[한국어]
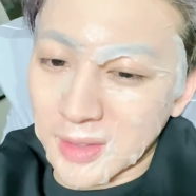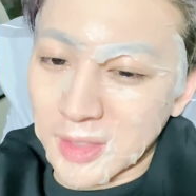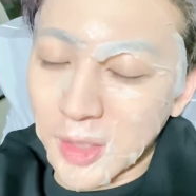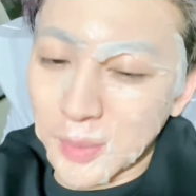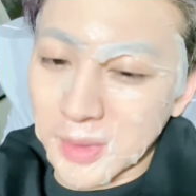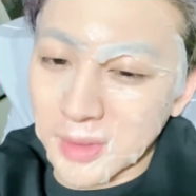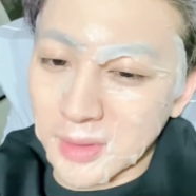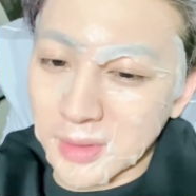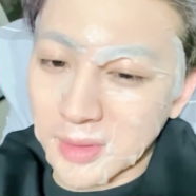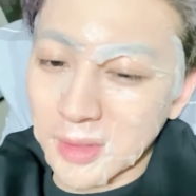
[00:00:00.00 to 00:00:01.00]

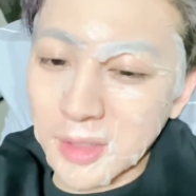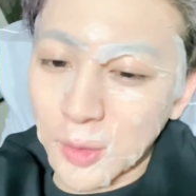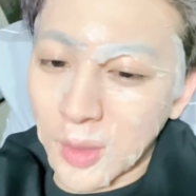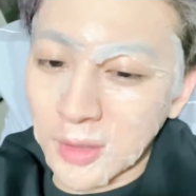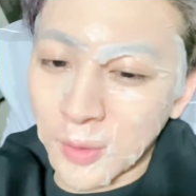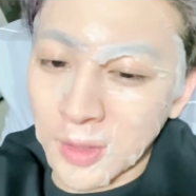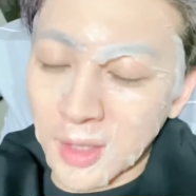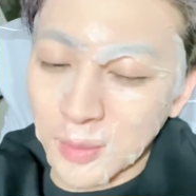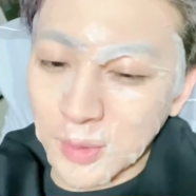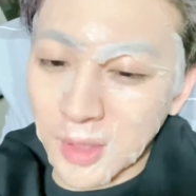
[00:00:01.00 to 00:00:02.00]
시험은 스스로 하는 거기
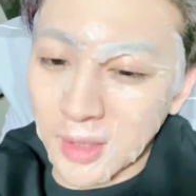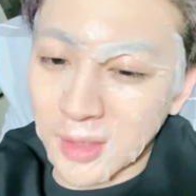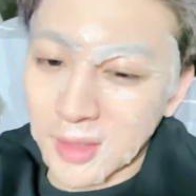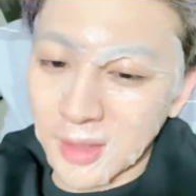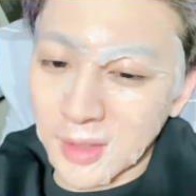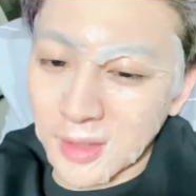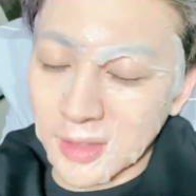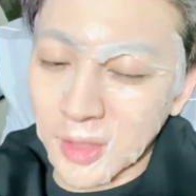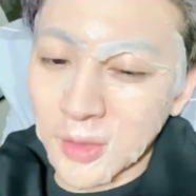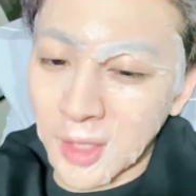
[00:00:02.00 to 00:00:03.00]
때문에
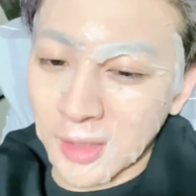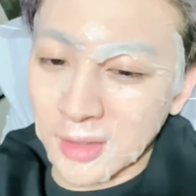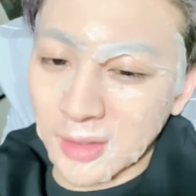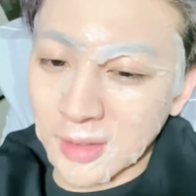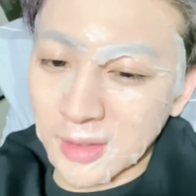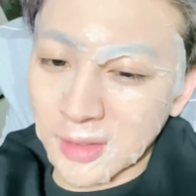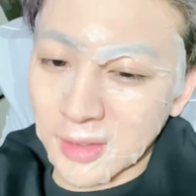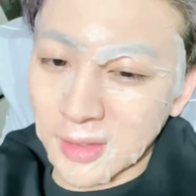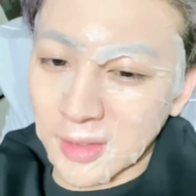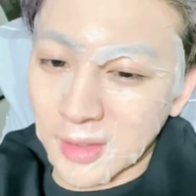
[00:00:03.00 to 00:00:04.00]
그 선택은
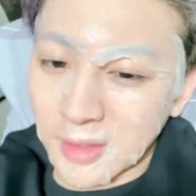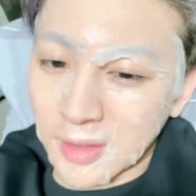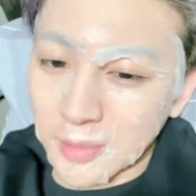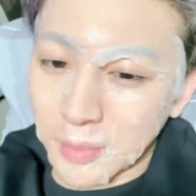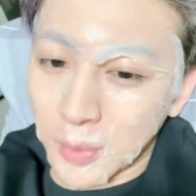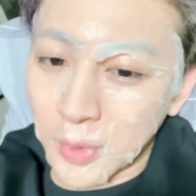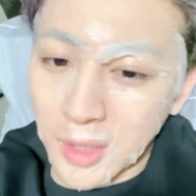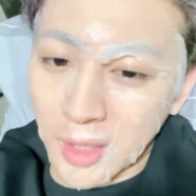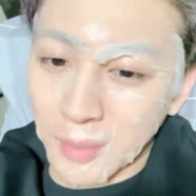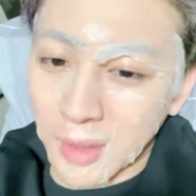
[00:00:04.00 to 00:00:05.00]

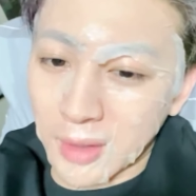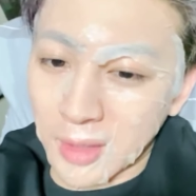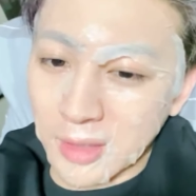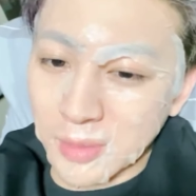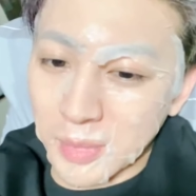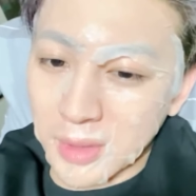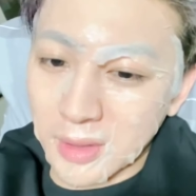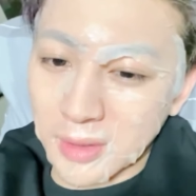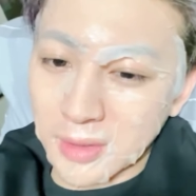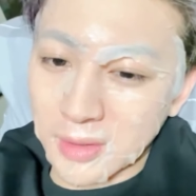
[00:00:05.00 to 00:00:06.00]
본인에게 맡기겠습니다.